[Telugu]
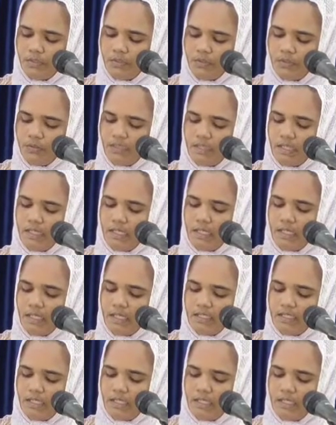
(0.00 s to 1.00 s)

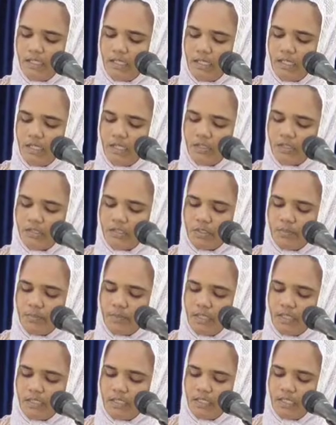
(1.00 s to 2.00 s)
యోధారాజు అయిన
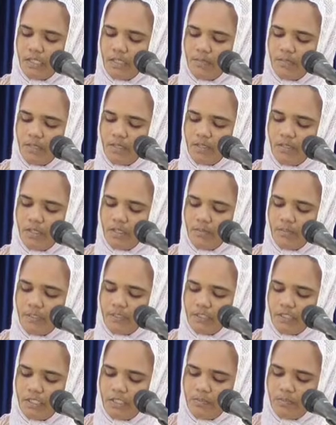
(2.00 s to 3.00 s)
యహోషపాత్ ఏలుబడిలో
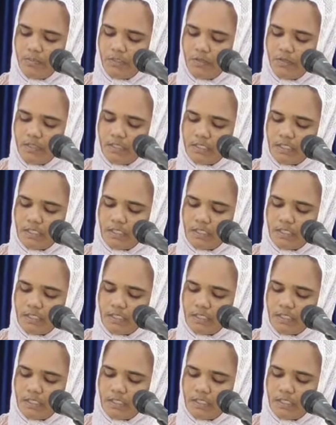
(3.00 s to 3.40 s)
పద్దెనిమిదవ